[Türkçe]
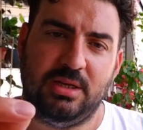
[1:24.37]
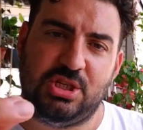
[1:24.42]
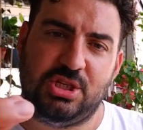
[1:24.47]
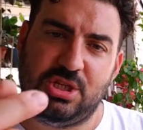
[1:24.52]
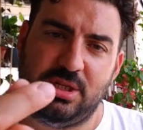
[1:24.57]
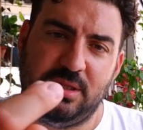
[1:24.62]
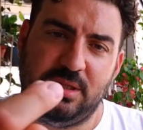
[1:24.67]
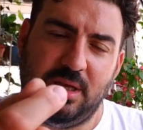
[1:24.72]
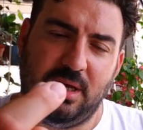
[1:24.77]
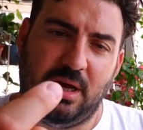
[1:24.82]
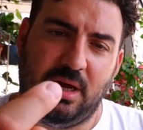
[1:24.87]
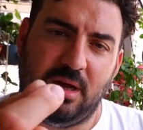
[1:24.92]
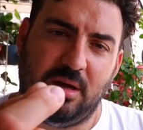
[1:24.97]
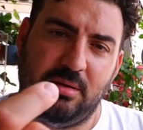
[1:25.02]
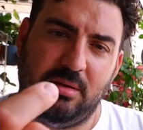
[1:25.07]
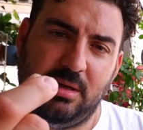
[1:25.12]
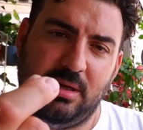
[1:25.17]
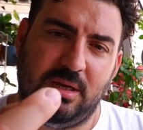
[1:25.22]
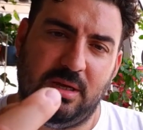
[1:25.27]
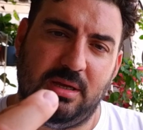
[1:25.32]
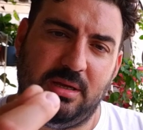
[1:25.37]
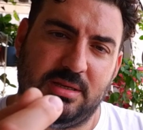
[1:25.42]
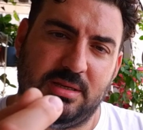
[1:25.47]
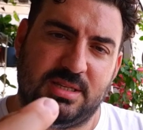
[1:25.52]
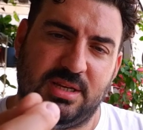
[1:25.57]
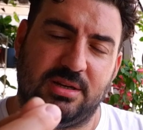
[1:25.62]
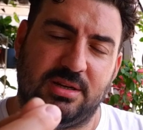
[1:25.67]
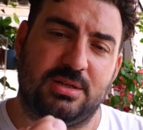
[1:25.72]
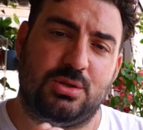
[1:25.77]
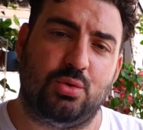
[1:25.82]
içinde e,
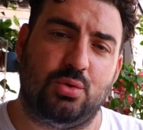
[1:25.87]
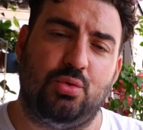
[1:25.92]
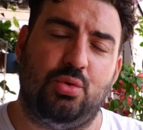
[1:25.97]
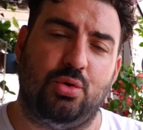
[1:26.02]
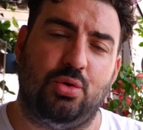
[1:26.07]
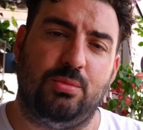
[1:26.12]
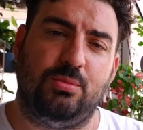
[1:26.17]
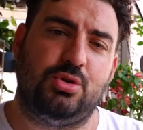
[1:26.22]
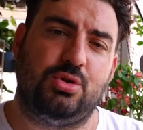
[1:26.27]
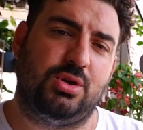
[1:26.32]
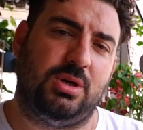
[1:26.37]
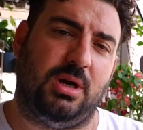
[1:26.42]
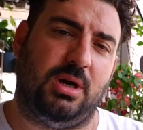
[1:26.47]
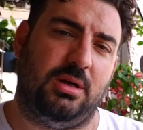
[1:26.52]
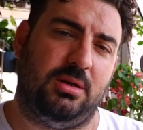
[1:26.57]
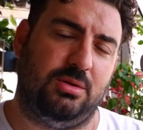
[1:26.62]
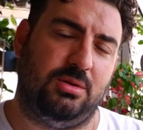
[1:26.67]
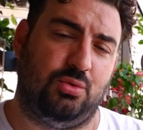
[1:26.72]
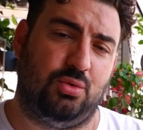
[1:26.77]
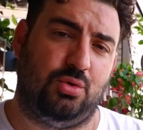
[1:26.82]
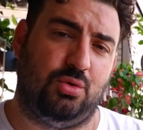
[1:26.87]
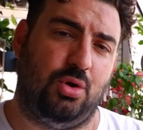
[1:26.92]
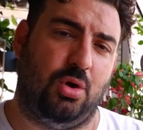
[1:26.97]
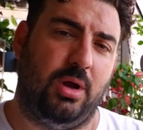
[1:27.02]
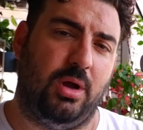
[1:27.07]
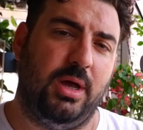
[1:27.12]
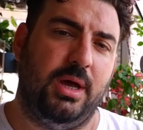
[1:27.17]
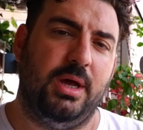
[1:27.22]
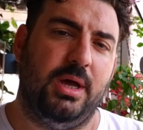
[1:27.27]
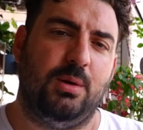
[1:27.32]
sarısı kurumuş duruyor.